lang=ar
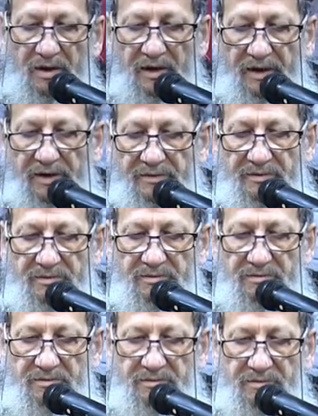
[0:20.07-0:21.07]
عن
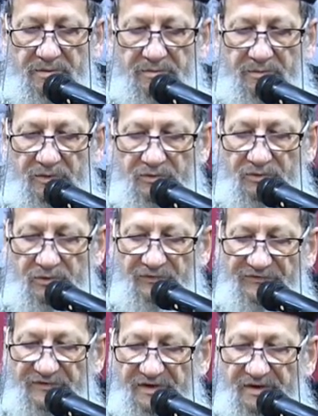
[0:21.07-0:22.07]
موضوع
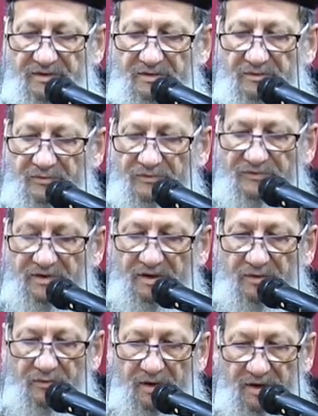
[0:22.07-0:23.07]
الذات
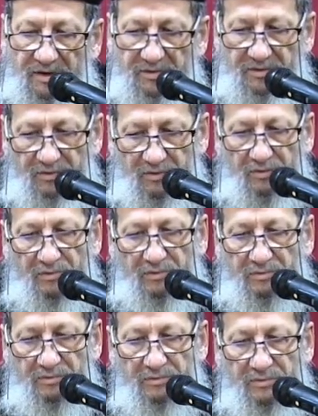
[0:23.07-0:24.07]
وإزاي الواحد
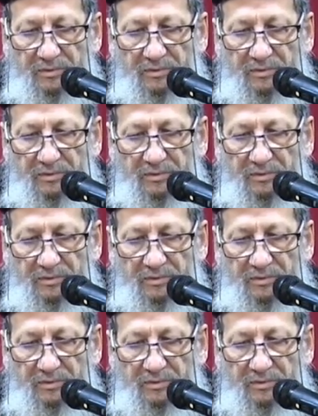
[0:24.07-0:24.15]
يكون